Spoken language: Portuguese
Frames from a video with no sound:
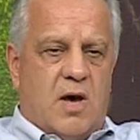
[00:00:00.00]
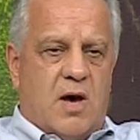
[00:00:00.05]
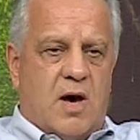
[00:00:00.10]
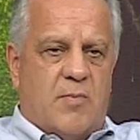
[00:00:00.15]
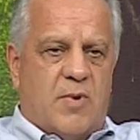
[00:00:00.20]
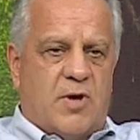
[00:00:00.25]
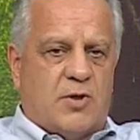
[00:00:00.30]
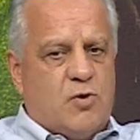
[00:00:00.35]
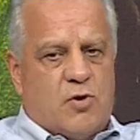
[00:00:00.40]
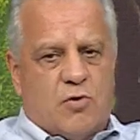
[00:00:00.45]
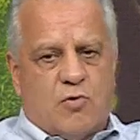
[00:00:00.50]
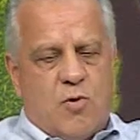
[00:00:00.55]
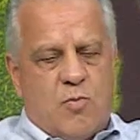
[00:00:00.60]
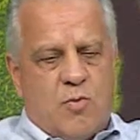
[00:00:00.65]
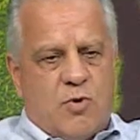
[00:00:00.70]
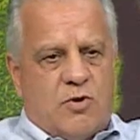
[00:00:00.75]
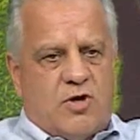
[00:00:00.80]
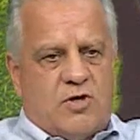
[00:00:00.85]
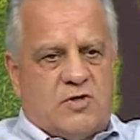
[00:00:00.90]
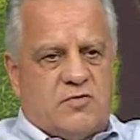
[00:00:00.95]
amador,
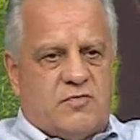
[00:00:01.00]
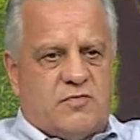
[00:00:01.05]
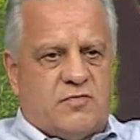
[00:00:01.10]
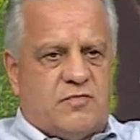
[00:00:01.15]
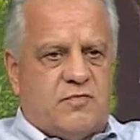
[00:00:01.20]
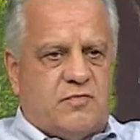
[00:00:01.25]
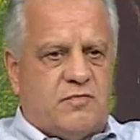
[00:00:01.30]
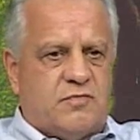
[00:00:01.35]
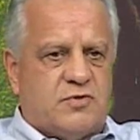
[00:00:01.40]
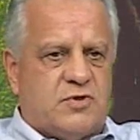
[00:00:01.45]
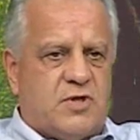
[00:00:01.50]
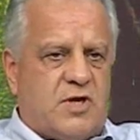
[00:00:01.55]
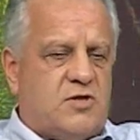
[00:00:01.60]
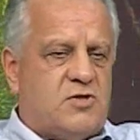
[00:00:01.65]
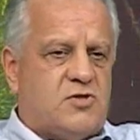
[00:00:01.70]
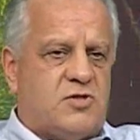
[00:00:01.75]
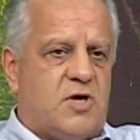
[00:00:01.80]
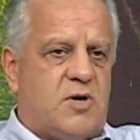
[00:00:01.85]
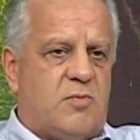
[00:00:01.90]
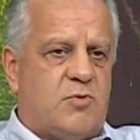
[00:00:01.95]
como nós
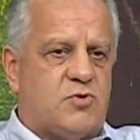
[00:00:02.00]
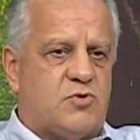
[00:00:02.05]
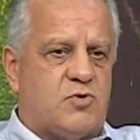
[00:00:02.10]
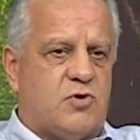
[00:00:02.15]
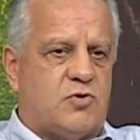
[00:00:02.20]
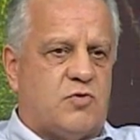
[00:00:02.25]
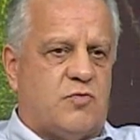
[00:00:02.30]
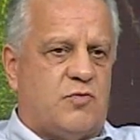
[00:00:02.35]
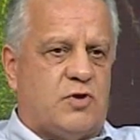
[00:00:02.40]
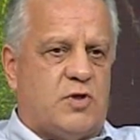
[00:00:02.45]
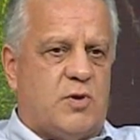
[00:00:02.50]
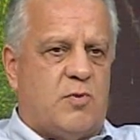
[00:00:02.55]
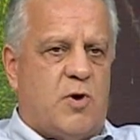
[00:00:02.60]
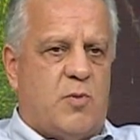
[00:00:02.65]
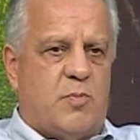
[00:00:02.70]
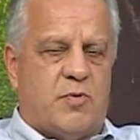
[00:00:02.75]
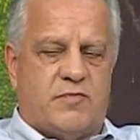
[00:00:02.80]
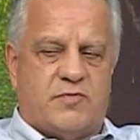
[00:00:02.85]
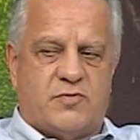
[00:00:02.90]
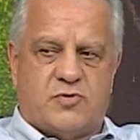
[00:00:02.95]
gerenciamos hoje o
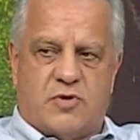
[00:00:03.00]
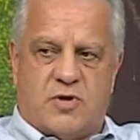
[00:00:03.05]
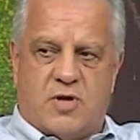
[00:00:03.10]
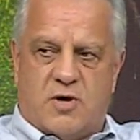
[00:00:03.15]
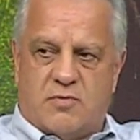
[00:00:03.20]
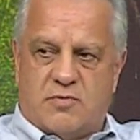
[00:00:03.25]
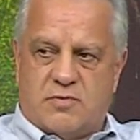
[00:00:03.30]
futebol profissional.